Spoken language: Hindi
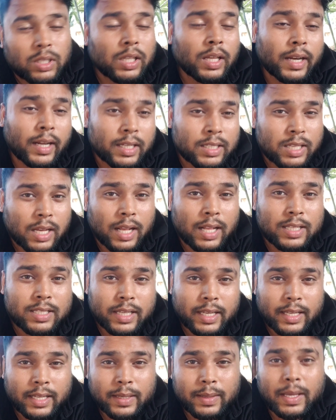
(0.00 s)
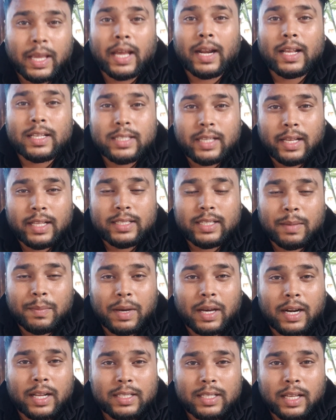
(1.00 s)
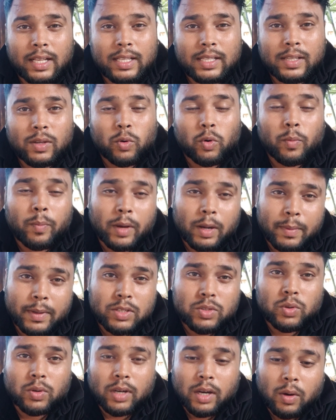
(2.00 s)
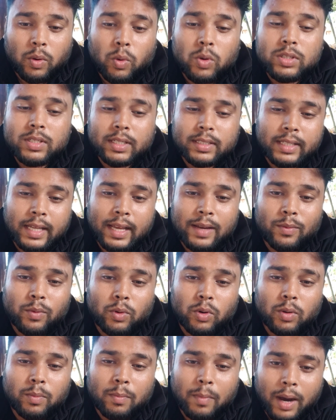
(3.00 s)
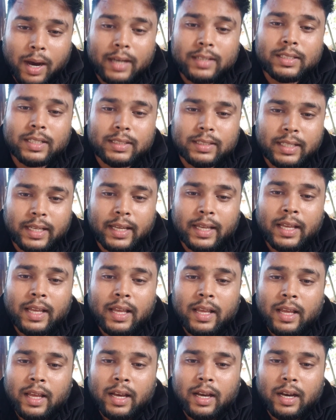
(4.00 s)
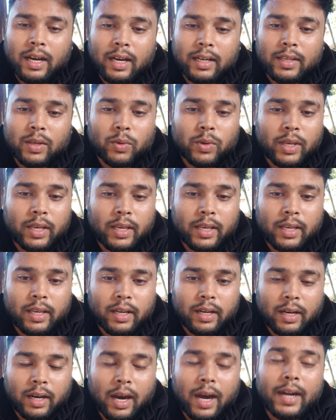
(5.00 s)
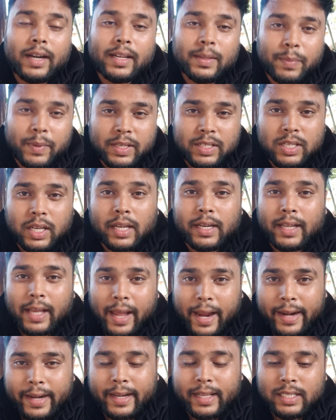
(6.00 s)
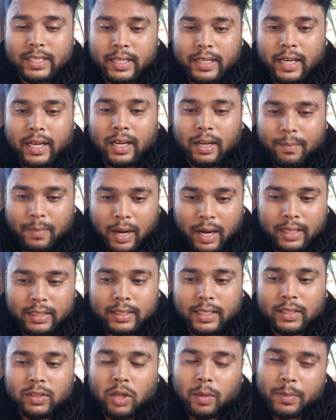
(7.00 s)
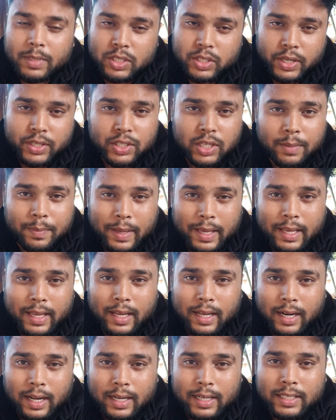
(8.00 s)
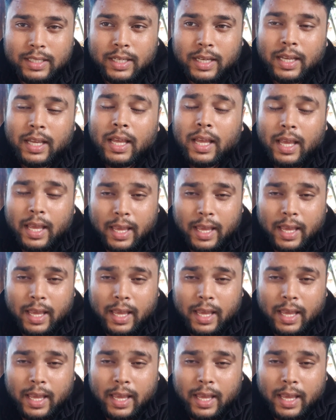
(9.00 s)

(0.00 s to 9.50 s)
तेरह साल से ग्यारह साल से बारह साल से ऊपर बच्चों का हो सकता है वो लोग मांग सकते हैं क्योंकि आर टी पी सी आर या एंटीजन अगर मांगते हैं तो आप स्टेशन पे ही करा लीजिए